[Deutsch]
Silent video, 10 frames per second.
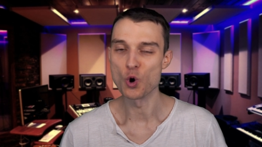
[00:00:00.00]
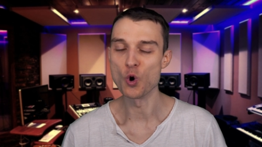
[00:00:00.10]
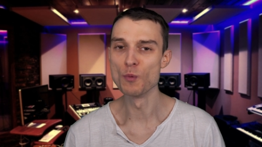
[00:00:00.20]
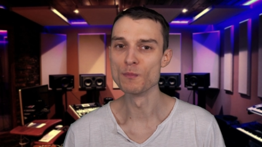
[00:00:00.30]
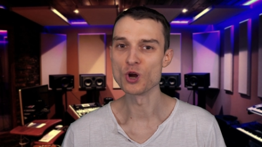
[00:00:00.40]

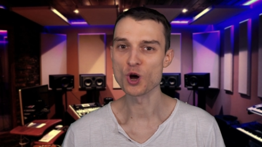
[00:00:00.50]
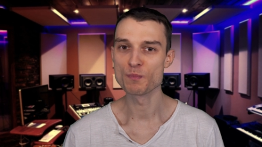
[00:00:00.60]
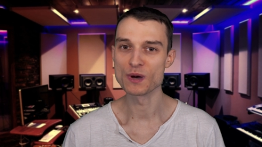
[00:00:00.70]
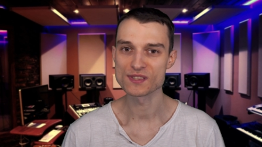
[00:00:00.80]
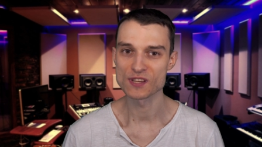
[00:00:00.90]
um noch
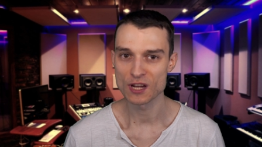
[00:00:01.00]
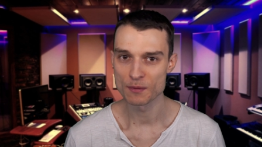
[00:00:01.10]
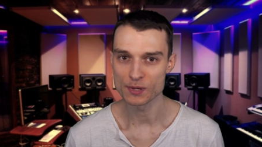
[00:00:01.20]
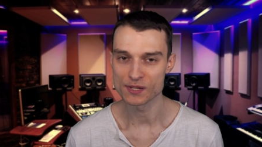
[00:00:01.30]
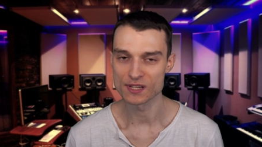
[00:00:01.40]
bessere
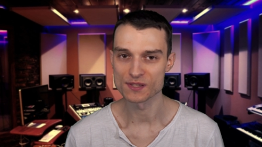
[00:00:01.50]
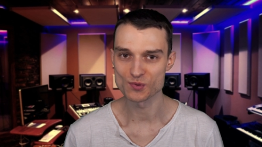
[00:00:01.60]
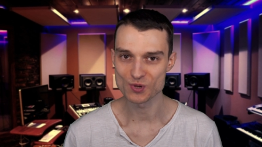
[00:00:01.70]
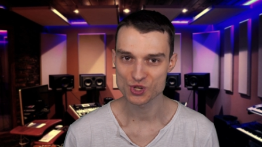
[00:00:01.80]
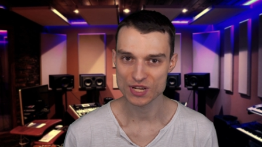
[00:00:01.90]
Bilder
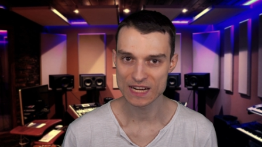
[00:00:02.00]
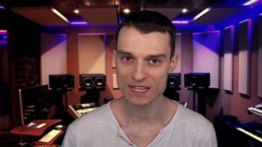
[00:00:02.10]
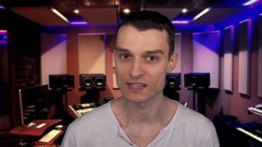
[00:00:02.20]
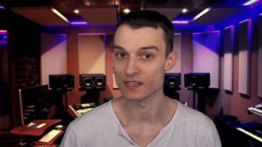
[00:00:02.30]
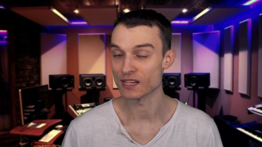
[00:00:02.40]
zu
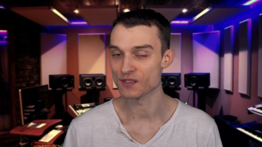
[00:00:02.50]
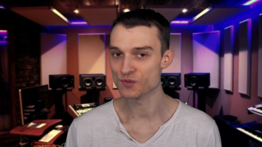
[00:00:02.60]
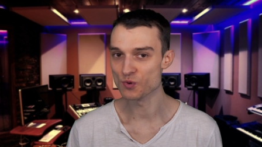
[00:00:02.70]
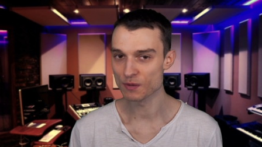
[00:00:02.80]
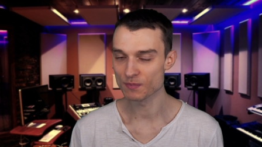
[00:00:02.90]
gestalten.
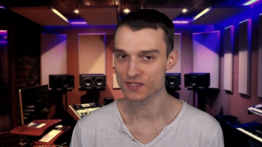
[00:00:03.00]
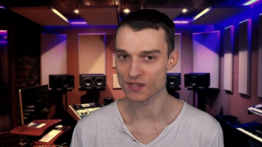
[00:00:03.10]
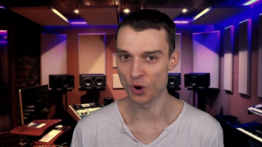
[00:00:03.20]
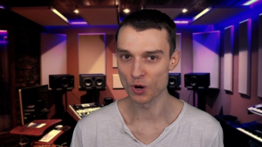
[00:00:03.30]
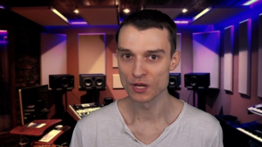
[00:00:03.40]
Dazu gibt es
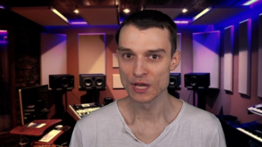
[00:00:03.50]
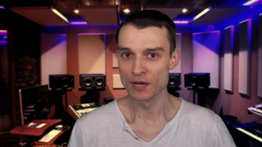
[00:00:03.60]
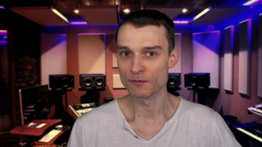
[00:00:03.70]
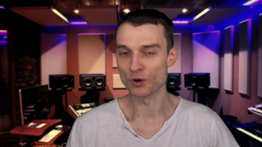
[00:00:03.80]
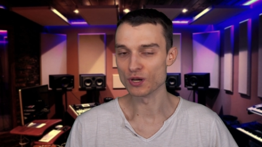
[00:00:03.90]
auch
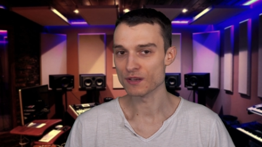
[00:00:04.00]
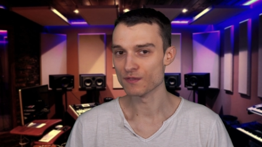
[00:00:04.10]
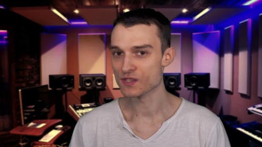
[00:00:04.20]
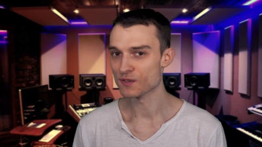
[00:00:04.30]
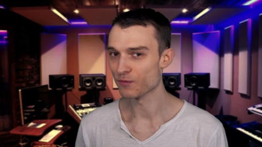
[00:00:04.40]
von
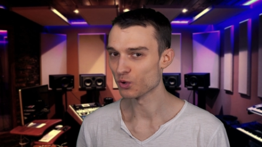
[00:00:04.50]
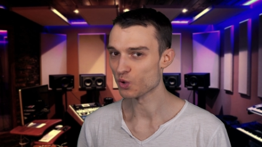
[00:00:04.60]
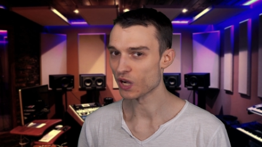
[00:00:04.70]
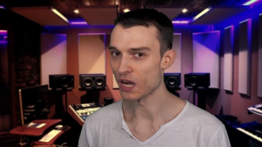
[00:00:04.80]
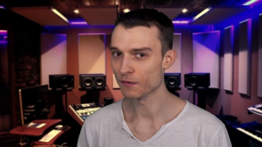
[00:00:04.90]
gewissen
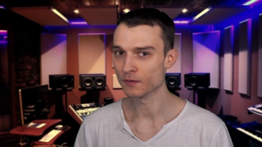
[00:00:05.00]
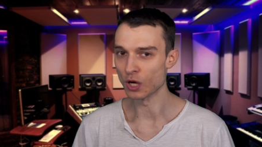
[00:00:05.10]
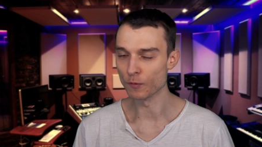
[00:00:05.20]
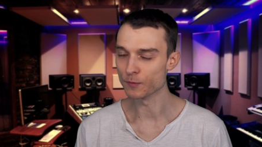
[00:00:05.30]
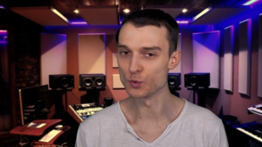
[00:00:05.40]
Fotografen
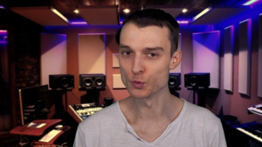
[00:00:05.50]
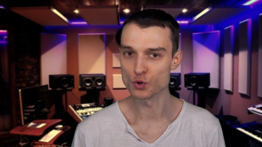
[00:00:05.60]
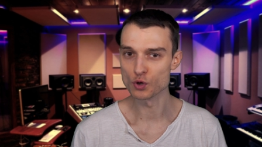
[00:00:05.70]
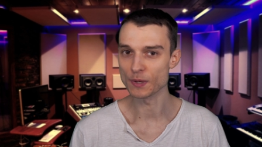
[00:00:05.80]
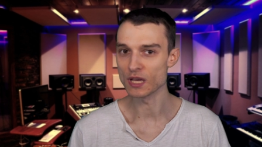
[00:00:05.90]
auf
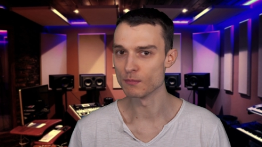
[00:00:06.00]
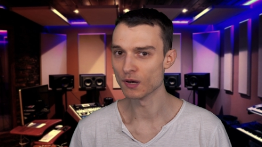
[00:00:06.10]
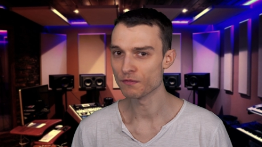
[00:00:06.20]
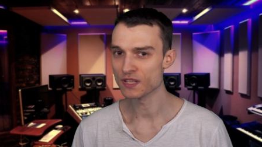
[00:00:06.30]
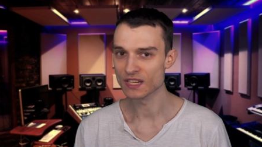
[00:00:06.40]
YouTube YouTube
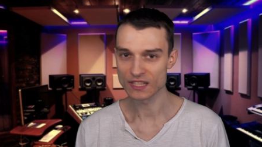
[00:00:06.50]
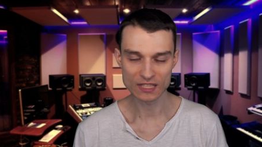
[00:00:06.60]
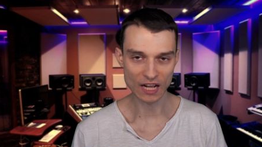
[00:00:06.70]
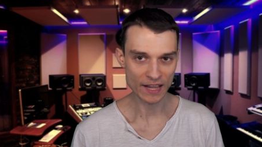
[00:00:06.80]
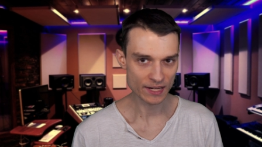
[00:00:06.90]
immer wieder
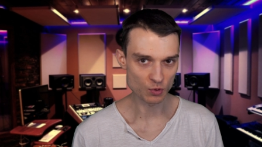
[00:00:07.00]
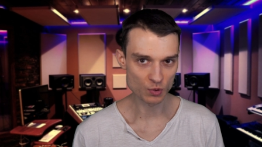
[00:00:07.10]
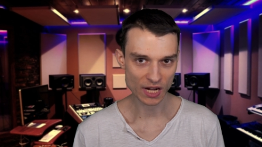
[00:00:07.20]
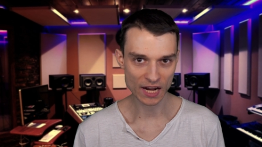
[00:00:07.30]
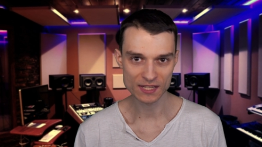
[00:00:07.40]
den ein
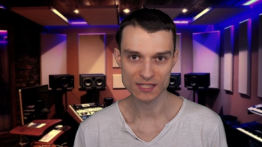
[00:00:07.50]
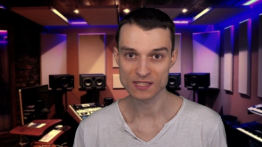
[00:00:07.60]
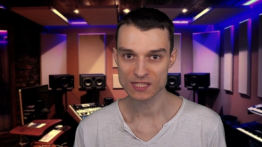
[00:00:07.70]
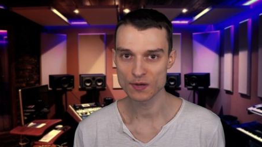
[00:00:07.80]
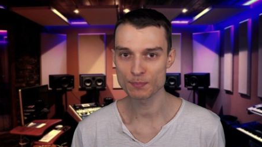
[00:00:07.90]
oder anderen
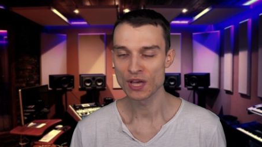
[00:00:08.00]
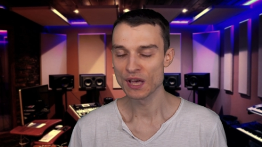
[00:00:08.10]
Tipp,